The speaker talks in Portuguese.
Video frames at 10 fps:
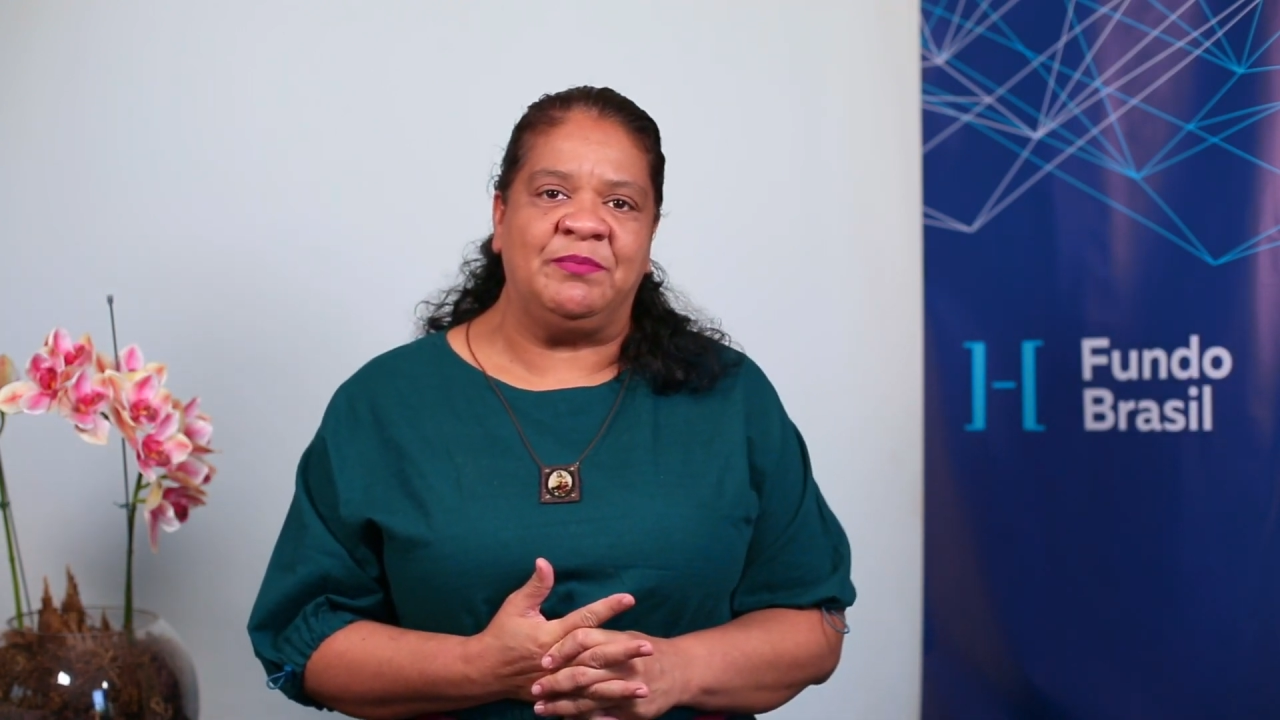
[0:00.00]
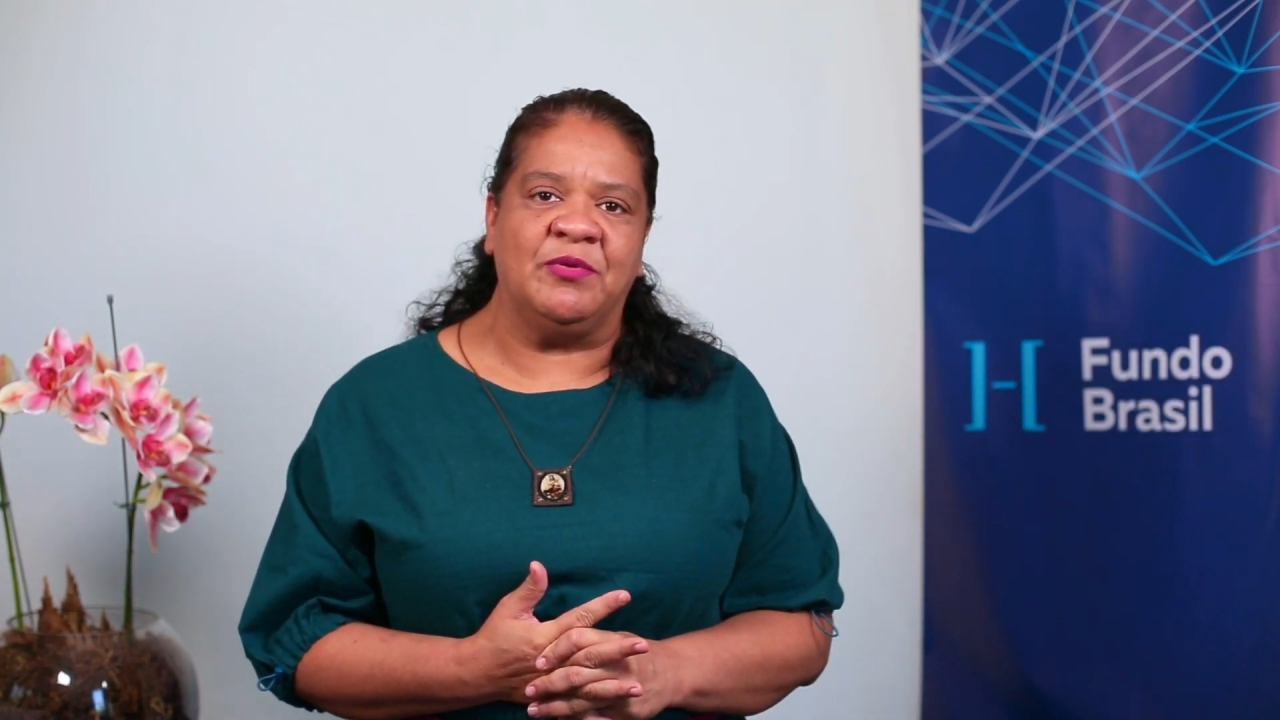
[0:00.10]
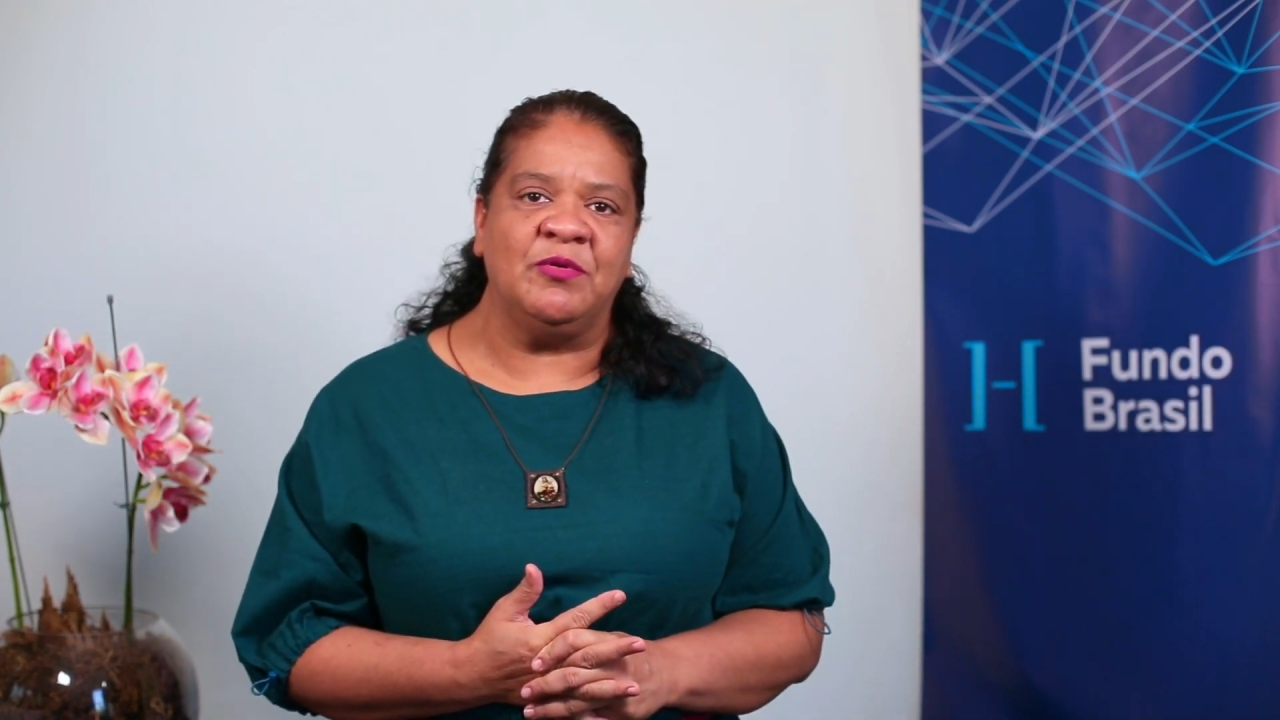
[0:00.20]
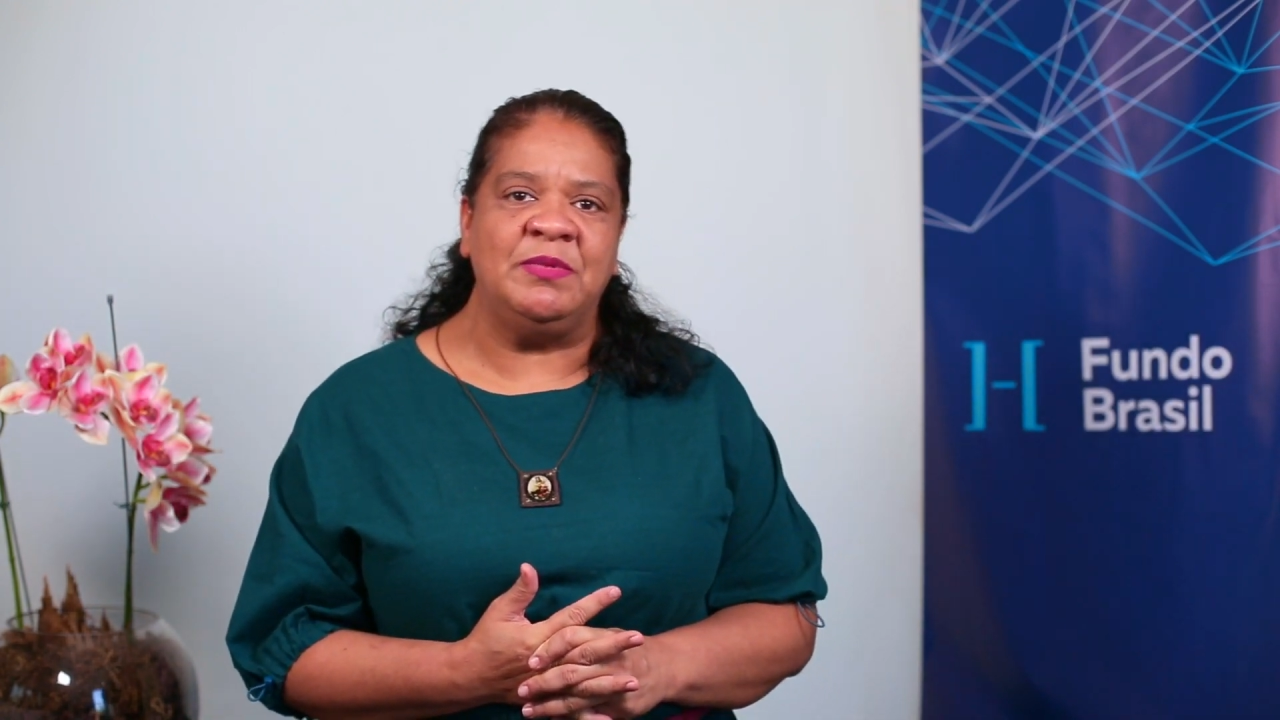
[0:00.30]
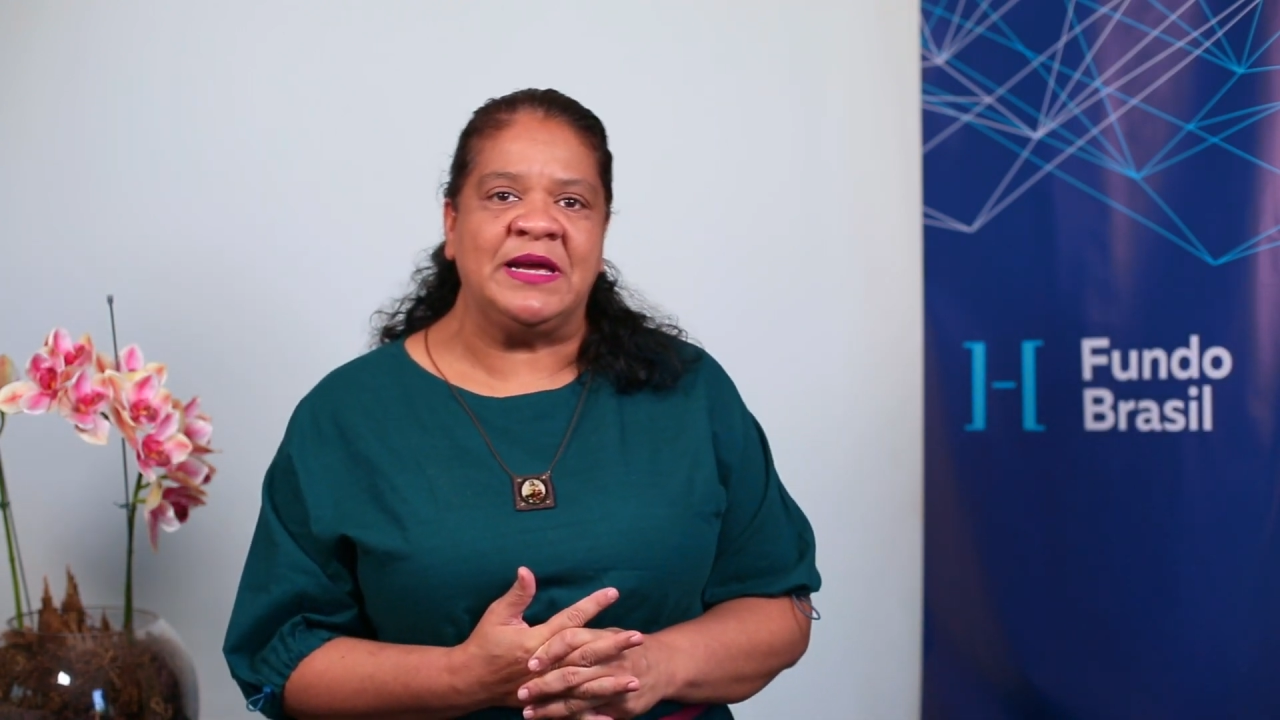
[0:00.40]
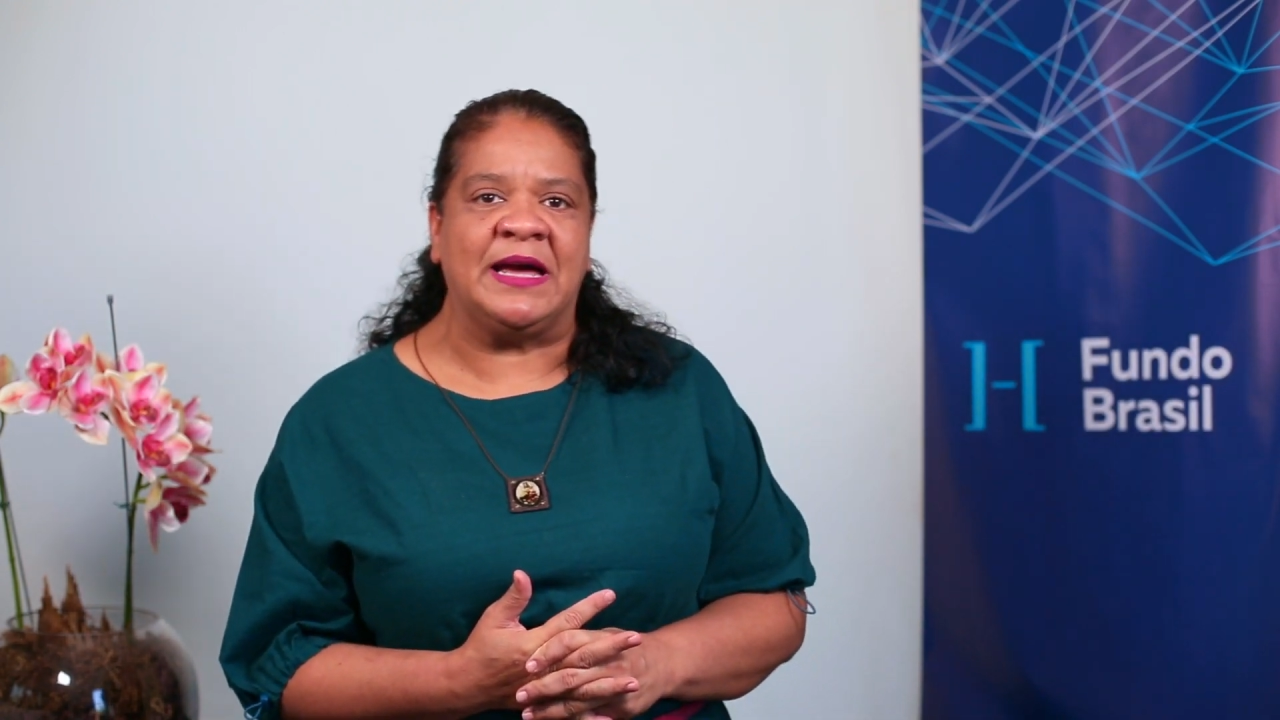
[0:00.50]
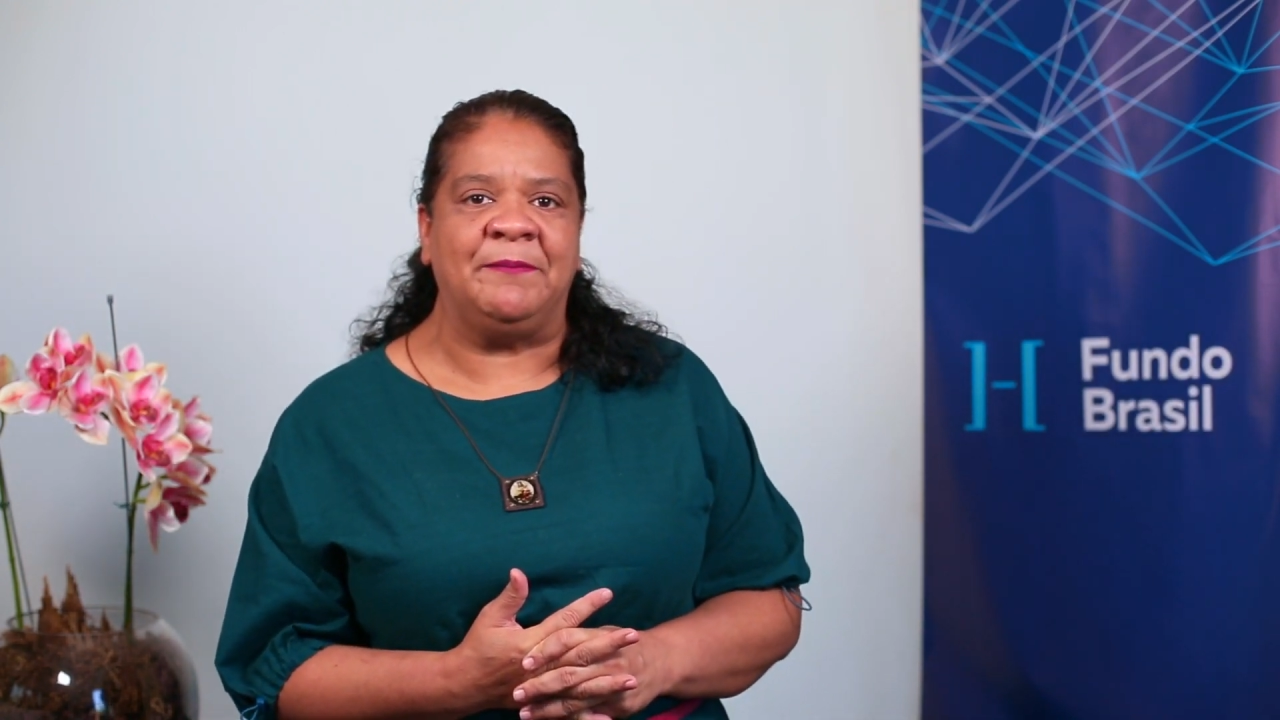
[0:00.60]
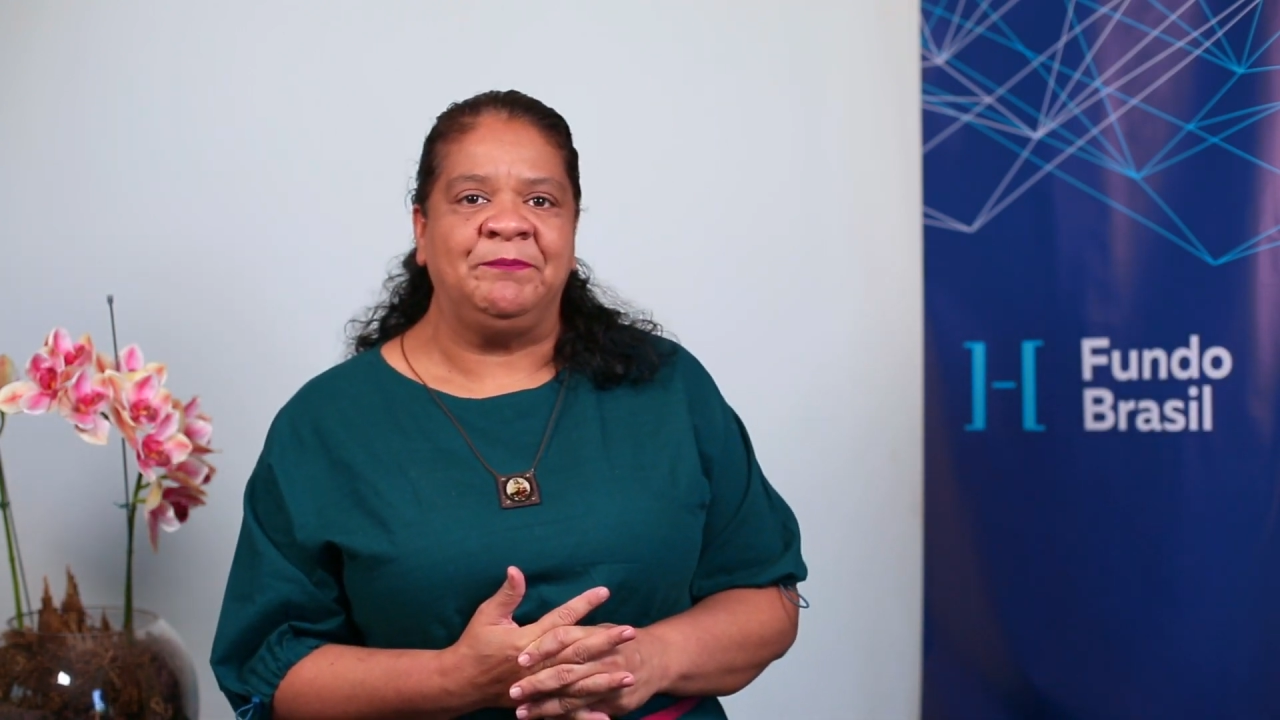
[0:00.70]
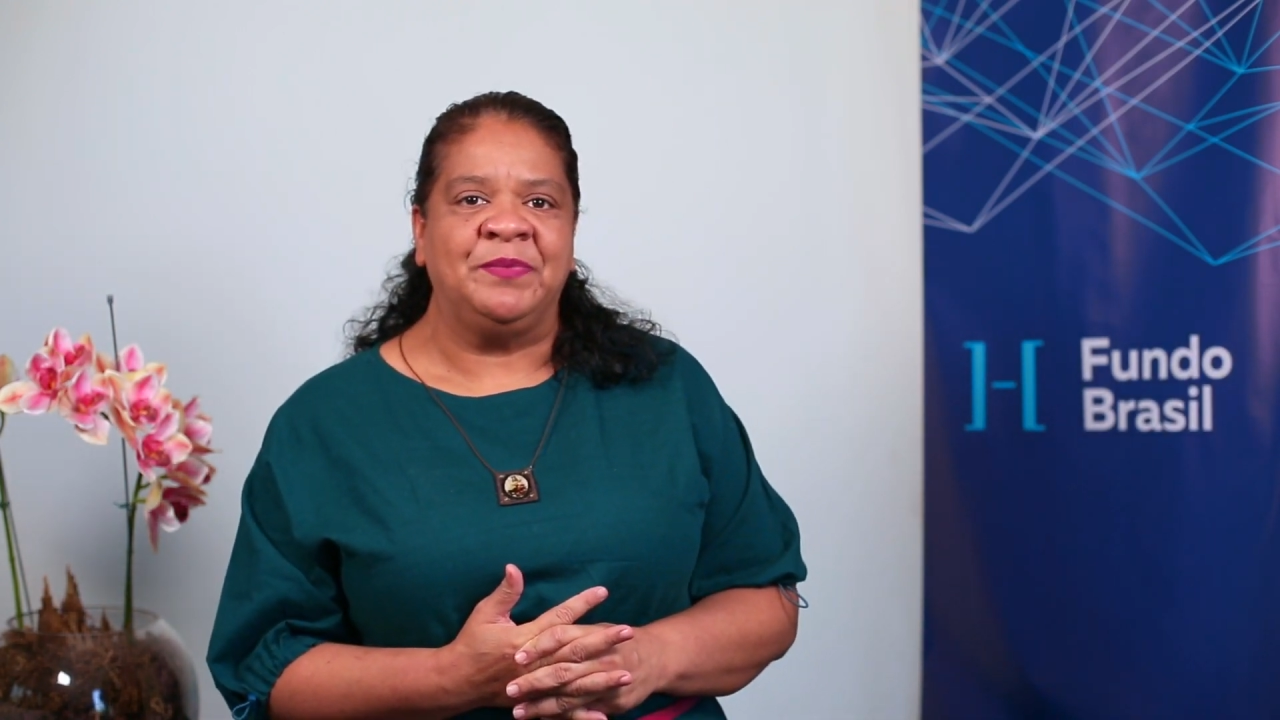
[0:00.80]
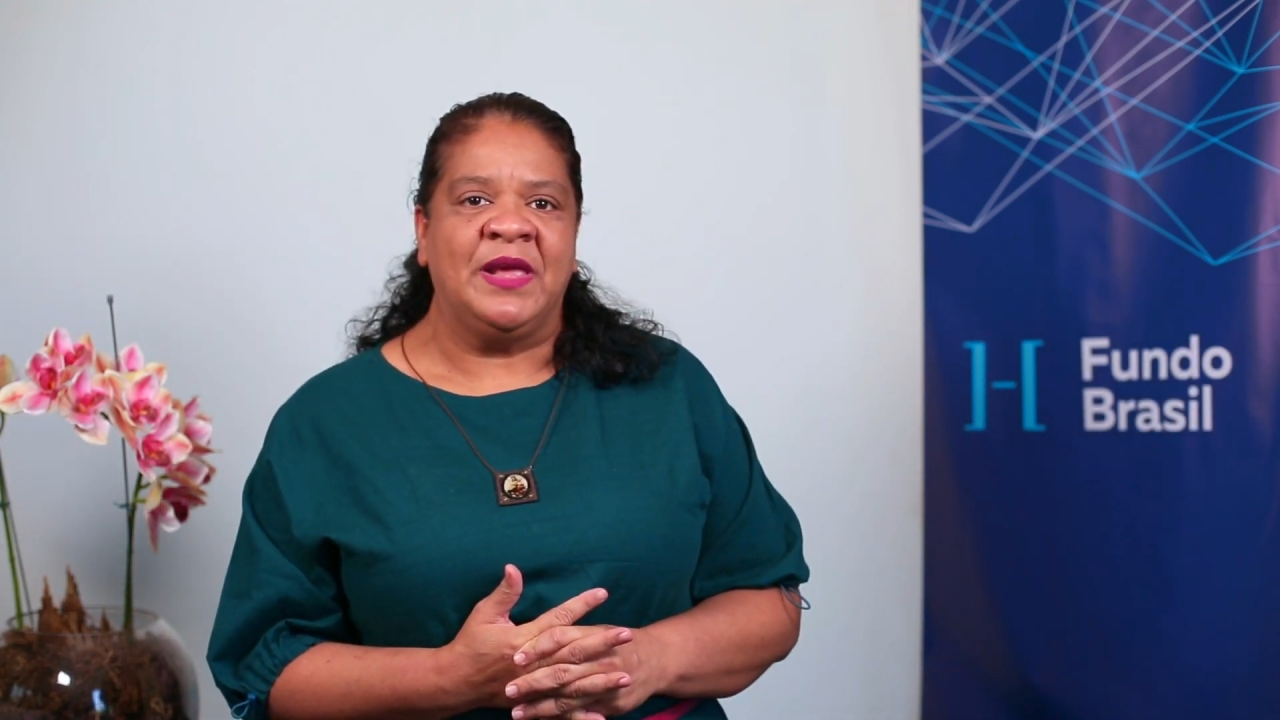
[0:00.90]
Pública